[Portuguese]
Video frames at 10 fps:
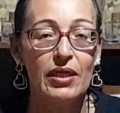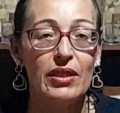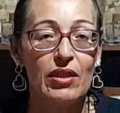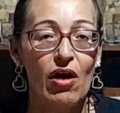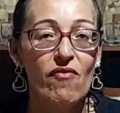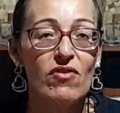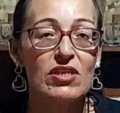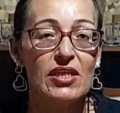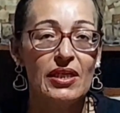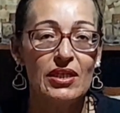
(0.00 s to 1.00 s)
Então,
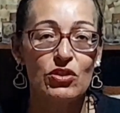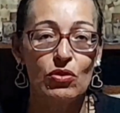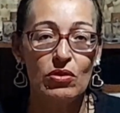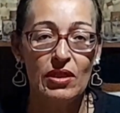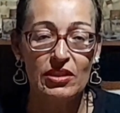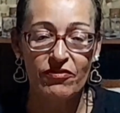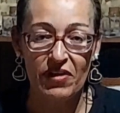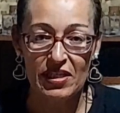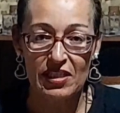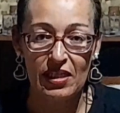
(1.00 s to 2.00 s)
você na dificuldade de
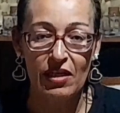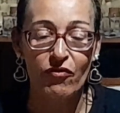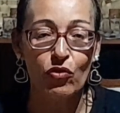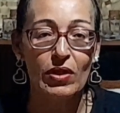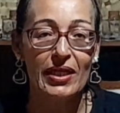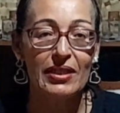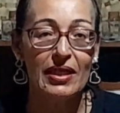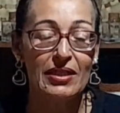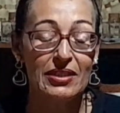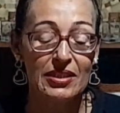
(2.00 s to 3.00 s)
fazer, eu vou colocar
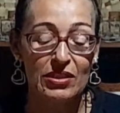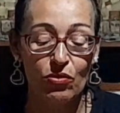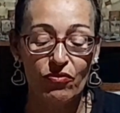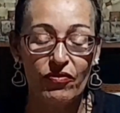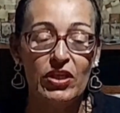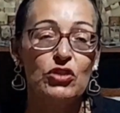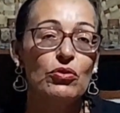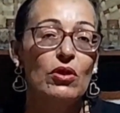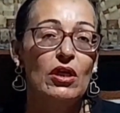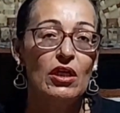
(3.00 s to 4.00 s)
na descrição do vídeo,